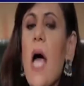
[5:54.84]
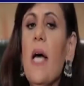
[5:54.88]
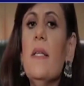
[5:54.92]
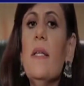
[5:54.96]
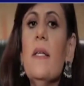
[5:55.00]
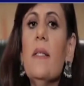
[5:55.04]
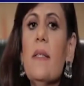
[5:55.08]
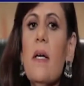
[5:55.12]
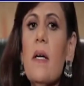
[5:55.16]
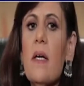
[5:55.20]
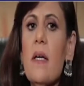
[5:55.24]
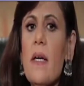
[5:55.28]

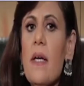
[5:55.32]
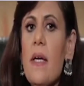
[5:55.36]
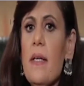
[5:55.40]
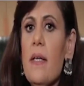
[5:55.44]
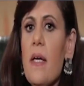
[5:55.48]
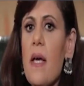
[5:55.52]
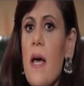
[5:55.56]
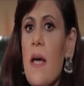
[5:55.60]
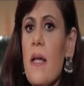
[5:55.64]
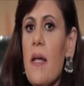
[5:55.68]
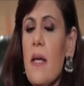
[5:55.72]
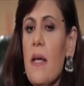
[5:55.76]
حضرتك
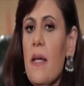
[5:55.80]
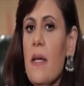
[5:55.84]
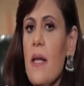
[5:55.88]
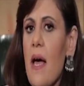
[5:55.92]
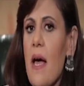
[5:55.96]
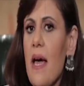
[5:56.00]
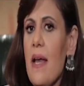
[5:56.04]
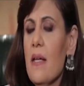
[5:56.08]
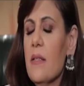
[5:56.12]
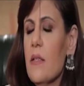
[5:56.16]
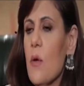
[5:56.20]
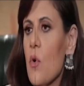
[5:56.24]
احنا احنا
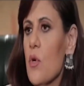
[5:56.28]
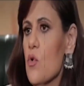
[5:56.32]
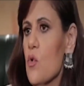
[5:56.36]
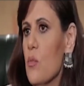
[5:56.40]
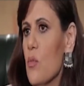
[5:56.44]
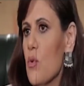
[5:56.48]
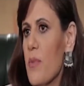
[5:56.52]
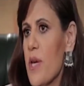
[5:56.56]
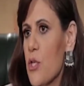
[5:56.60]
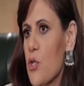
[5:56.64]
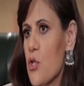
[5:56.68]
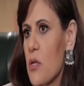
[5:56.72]
على
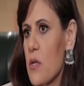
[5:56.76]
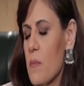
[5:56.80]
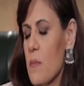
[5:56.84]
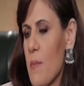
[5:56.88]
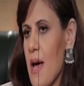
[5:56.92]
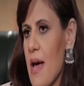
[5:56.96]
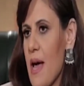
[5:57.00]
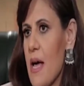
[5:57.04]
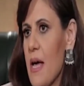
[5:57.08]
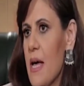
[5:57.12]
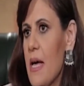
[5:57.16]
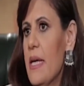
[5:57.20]
تواصل مباشر
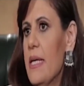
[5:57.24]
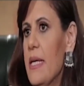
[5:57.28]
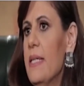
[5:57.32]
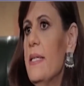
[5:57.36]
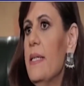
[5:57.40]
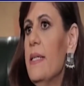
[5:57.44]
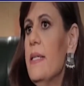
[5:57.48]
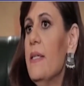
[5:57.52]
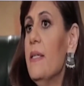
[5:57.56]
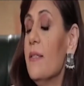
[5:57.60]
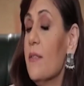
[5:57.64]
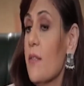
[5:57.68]
مع
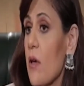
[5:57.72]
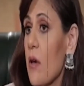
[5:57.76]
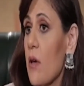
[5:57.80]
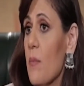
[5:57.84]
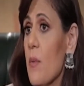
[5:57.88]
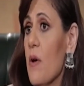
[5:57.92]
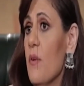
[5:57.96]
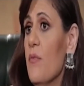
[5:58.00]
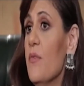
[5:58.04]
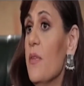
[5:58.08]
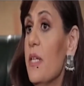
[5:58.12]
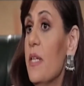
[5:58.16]

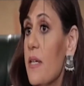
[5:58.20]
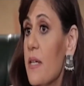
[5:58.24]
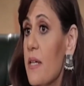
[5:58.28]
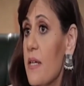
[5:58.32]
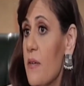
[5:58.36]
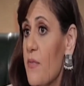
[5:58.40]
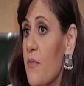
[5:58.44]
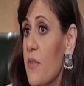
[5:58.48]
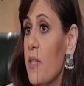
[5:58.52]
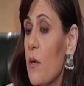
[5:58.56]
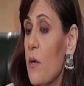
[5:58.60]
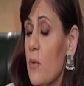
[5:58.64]
الطلبه
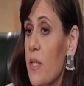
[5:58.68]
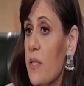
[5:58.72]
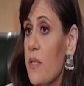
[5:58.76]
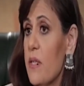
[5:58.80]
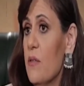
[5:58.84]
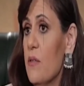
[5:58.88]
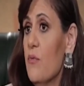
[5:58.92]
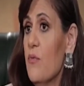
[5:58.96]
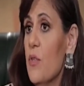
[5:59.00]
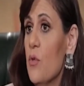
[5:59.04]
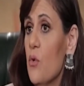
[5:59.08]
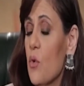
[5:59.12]
في في
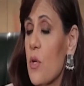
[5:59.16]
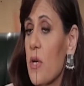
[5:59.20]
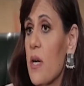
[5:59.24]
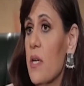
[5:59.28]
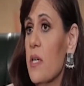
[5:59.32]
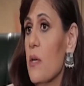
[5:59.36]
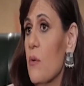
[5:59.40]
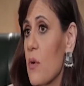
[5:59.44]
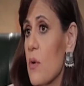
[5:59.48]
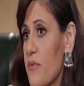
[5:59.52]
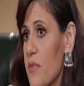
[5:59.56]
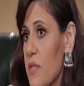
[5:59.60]
الدولتين في
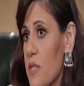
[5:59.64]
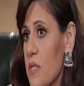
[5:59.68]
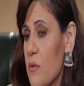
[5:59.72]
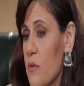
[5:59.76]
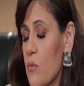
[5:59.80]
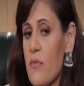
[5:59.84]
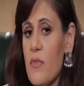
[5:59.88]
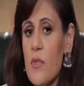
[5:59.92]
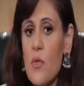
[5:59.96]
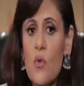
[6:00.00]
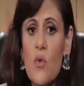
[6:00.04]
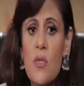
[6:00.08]
اوكرانيا وفي
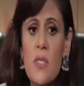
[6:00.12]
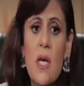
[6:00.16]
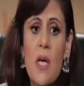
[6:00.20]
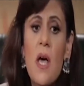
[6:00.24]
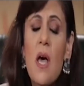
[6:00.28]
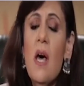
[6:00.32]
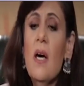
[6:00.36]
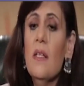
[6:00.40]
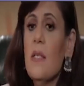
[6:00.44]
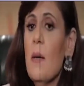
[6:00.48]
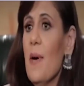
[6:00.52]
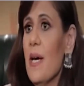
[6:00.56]
وفي روسيا
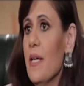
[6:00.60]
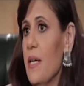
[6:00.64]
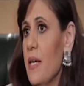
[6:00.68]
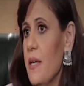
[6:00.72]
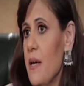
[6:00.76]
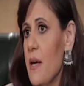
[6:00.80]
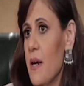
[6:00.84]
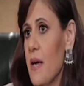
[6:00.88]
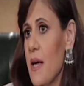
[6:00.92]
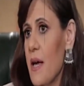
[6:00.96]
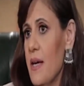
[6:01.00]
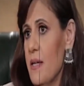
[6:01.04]
طبعا
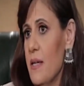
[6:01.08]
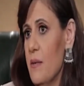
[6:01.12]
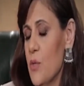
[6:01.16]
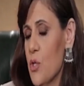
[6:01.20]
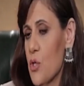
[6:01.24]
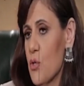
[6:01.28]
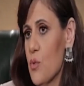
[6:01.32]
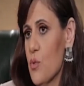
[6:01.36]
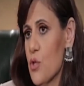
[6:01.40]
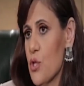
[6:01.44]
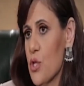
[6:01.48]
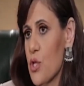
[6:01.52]
احنا يعني
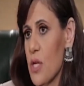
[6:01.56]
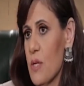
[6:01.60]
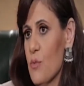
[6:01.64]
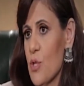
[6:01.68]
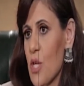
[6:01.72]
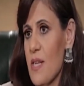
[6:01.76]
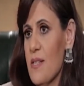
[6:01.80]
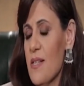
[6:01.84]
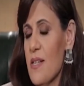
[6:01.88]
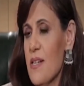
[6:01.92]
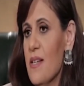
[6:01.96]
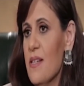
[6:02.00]
مش مش
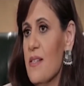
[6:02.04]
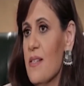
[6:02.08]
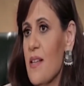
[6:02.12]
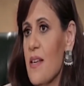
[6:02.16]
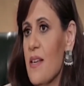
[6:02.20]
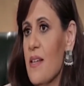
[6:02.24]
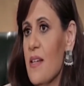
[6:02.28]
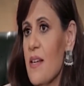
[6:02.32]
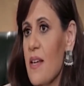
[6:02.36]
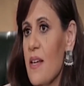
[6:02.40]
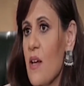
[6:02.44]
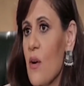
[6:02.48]
مش عايزين
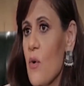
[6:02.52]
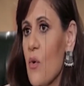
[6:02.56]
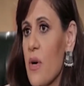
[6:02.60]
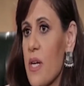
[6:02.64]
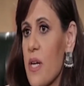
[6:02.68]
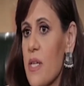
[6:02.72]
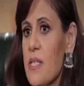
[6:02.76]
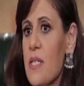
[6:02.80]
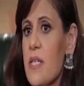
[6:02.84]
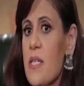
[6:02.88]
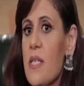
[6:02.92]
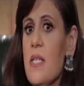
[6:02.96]
ننسى ان احنا
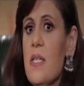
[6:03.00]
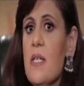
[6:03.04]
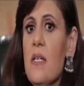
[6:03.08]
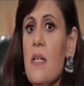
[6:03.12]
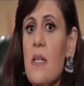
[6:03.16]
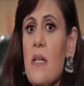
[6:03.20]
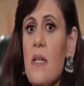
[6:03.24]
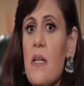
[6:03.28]
اوريدي